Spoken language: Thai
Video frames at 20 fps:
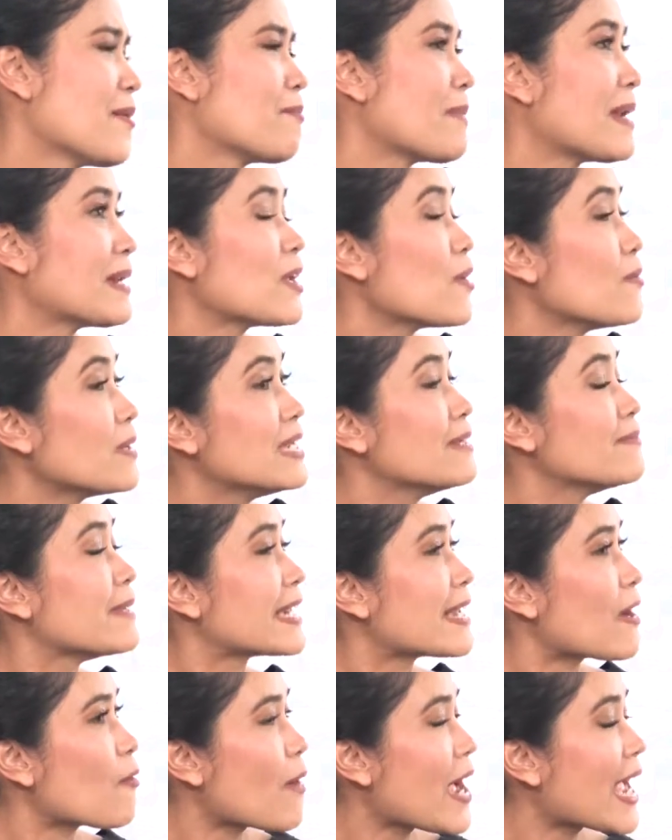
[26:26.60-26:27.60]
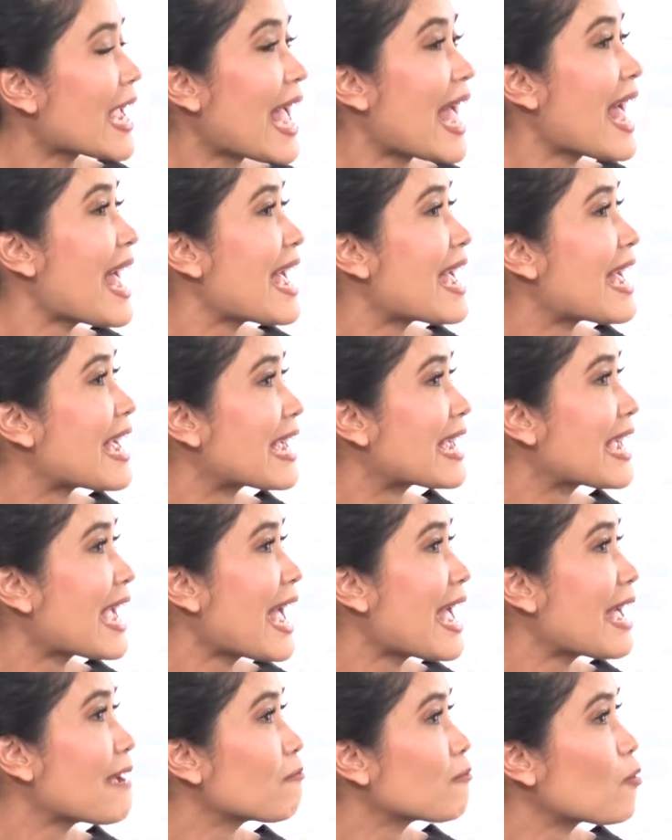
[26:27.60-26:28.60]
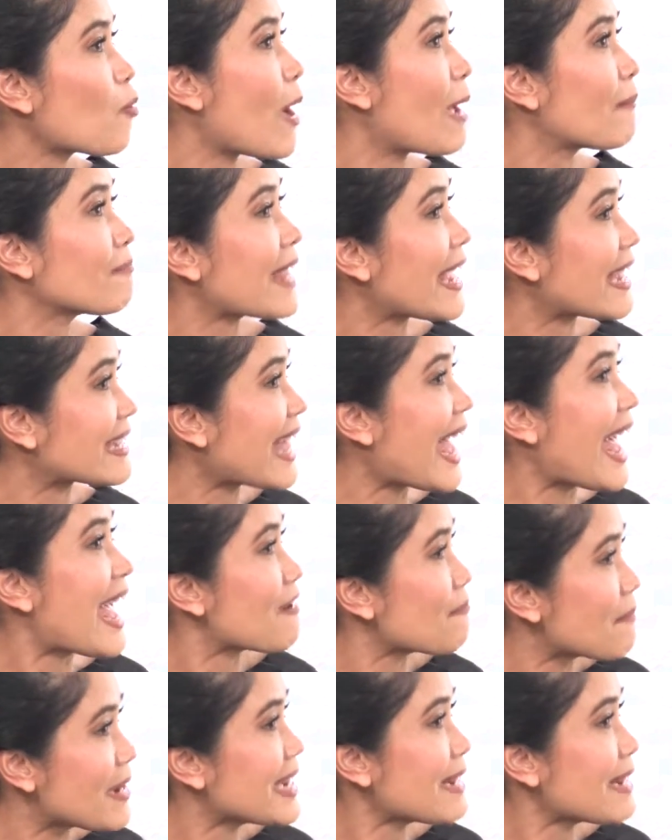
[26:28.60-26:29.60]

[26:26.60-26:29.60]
มันก็คือเหมือนกับว่าค่าความแตกต่างไม่